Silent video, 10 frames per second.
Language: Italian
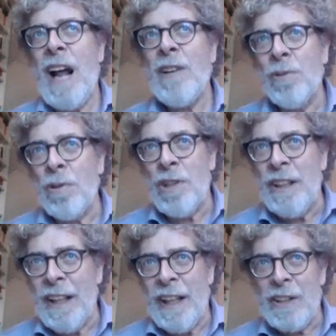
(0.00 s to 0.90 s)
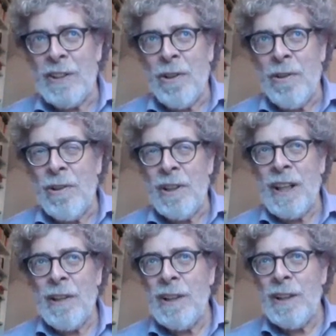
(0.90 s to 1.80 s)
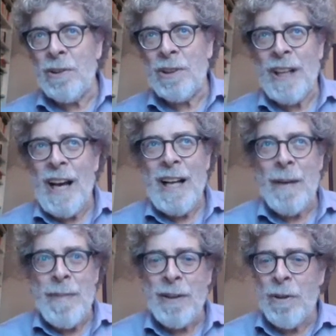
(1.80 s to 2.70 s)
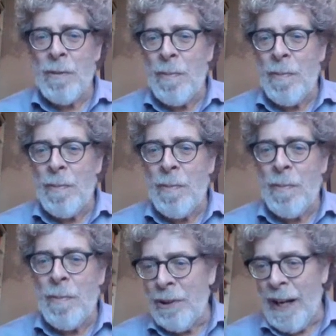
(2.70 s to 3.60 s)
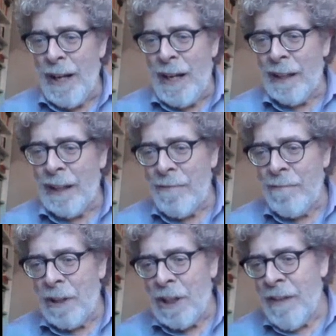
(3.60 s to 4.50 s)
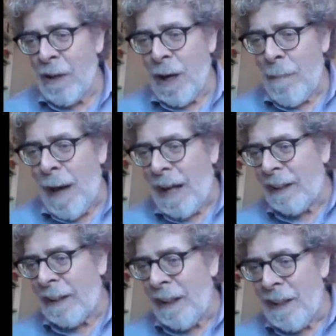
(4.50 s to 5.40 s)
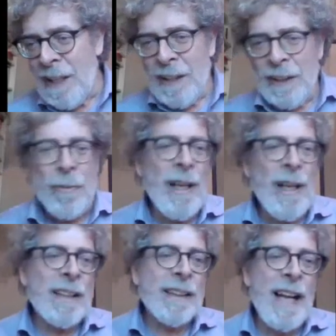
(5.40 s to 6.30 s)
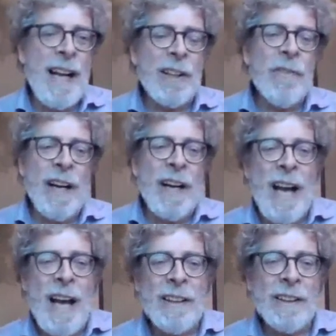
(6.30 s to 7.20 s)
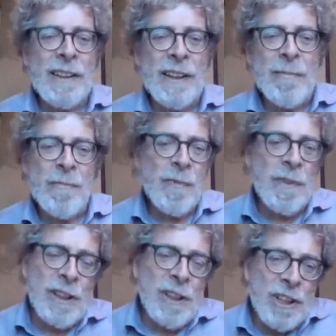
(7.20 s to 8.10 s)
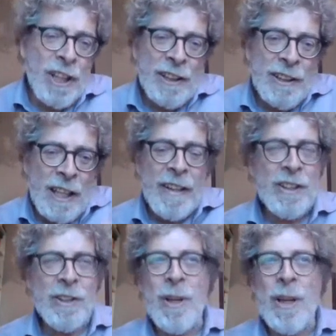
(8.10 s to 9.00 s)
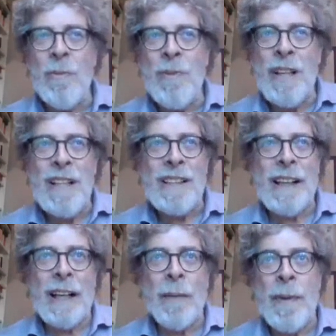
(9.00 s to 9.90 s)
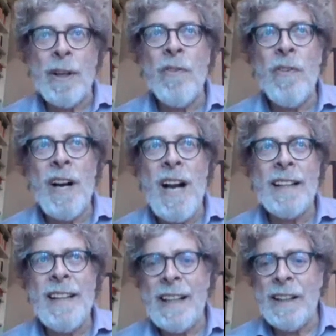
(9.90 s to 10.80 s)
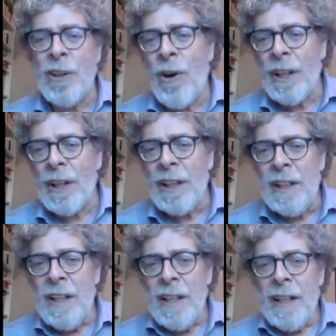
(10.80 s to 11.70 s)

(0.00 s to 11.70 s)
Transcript: sovrano ottocentesco, il Granduca di Toscana Pietro Leopoldo di Lorena, che faceva ancora parte di quella schiera di governanti di, di, di derivazione illuministica che per governare i territori